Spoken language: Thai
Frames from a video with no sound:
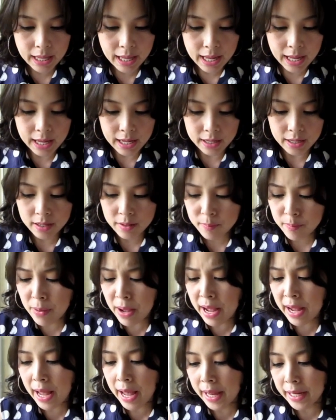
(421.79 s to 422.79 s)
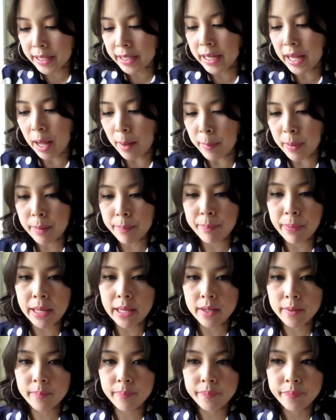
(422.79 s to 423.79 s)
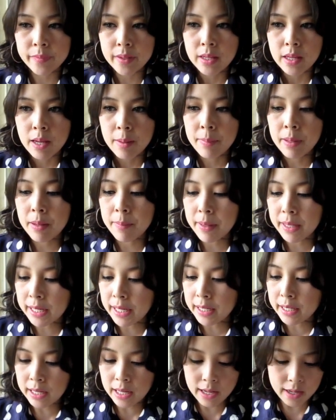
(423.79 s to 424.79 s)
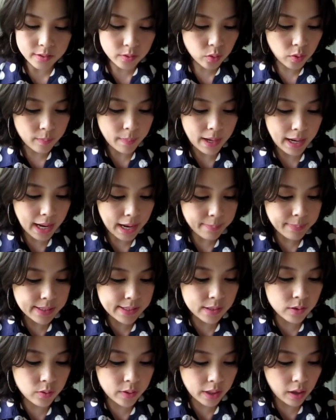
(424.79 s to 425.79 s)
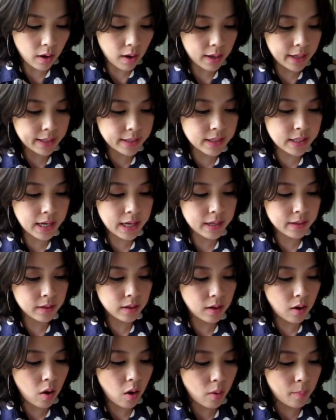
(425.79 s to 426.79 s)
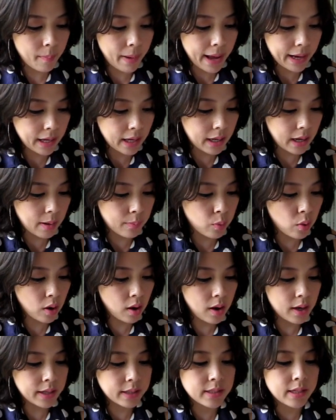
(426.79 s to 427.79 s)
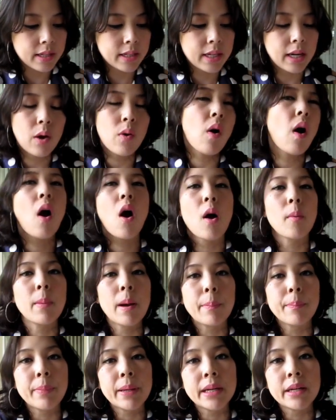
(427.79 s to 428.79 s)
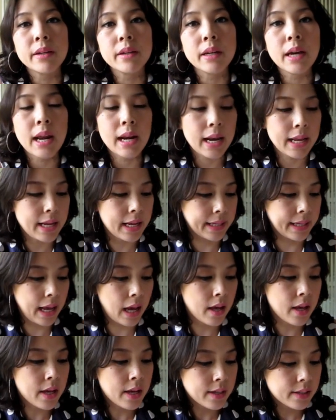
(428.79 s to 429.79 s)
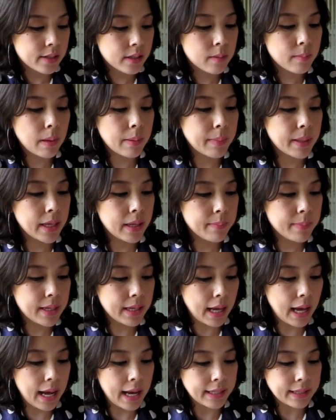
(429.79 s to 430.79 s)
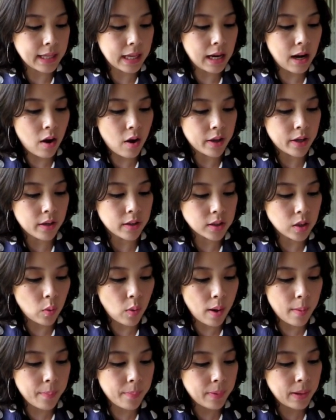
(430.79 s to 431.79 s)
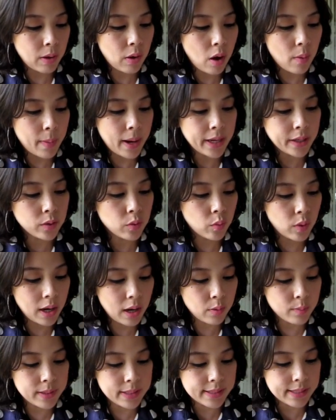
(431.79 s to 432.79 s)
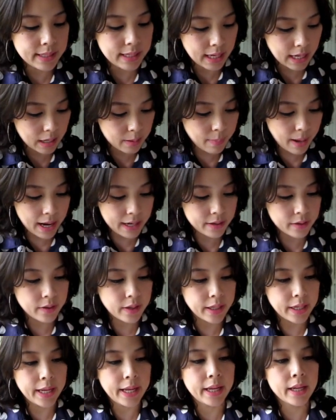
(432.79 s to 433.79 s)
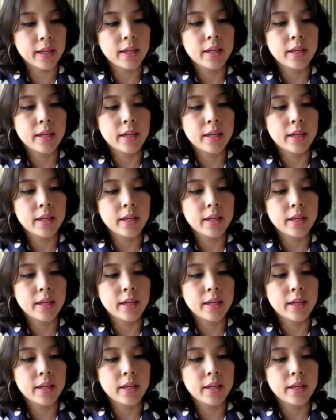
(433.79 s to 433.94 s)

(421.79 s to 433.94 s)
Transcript: ค่ะบางอันเนี่ยมันเป็นเพอร์มาแนนต์นะคะส่วนบางอันมันจะอยู่ในคอลเลกชันของ แม็ก อะค่ะพวกคอลเลกชันที่เขาออกแบบเป็นเดือนอะไรอย่างเงี้ยซึ่งมันไม่ได้มีขายตลอดเนาะแต่ว่าเราเอามาให้ดูว่าเรามีสีอะไรบ้างเท่านั้นเอง